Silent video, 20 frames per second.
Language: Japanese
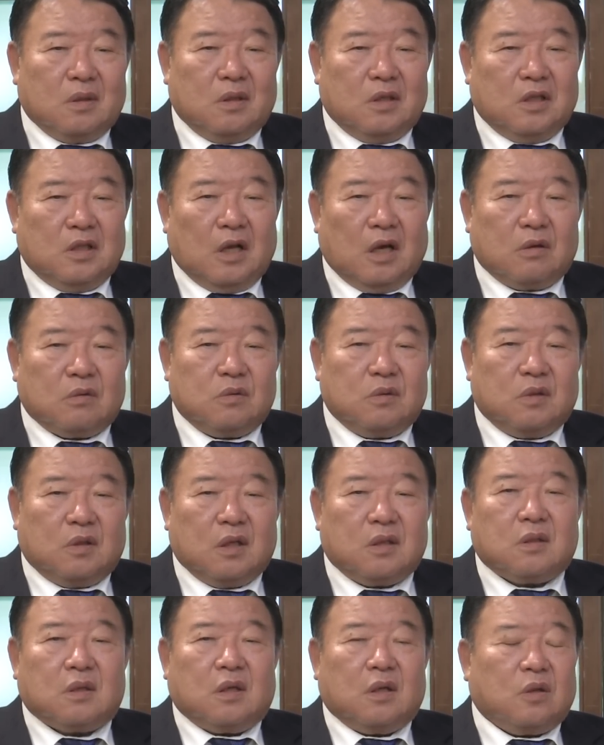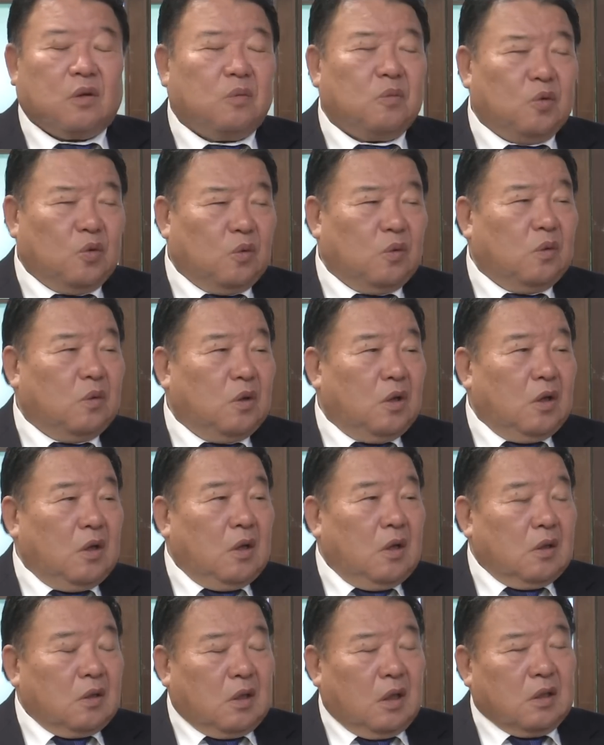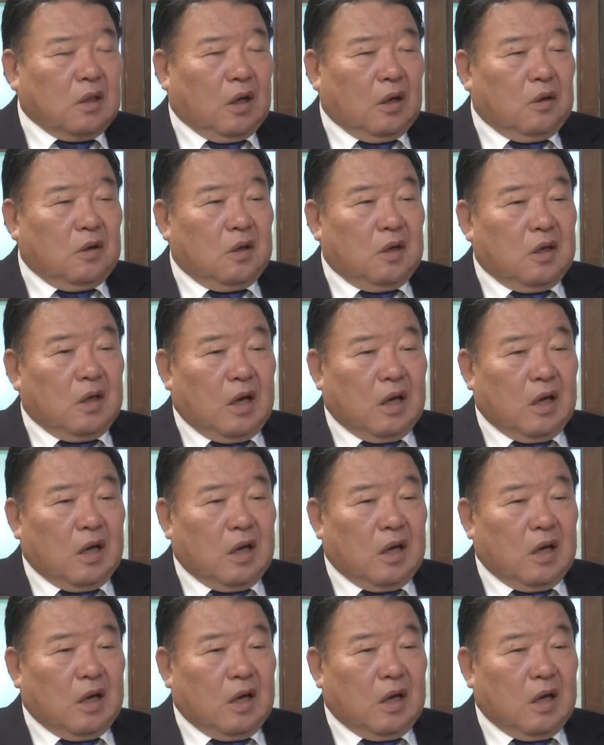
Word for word: になるんですけどもただ明